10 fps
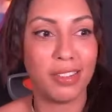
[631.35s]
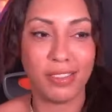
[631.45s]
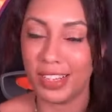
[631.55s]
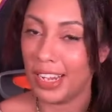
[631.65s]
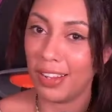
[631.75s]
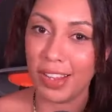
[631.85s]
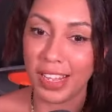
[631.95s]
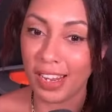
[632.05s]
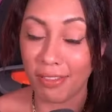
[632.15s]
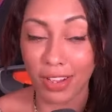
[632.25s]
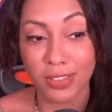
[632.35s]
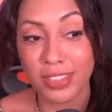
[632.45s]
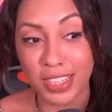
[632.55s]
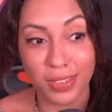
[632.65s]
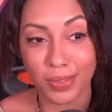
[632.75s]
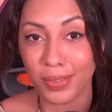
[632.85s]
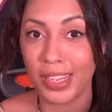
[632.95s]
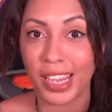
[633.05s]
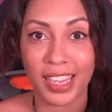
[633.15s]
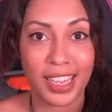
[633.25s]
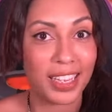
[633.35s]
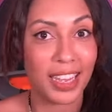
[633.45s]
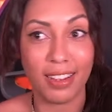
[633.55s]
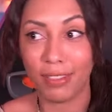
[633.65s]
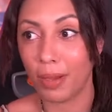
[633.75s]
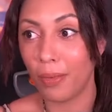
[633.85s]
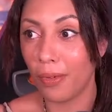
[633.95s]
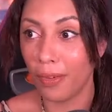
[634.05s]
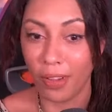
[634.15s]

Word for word: y allait avoir une saison 2 derrière qui allait vraiment, euh,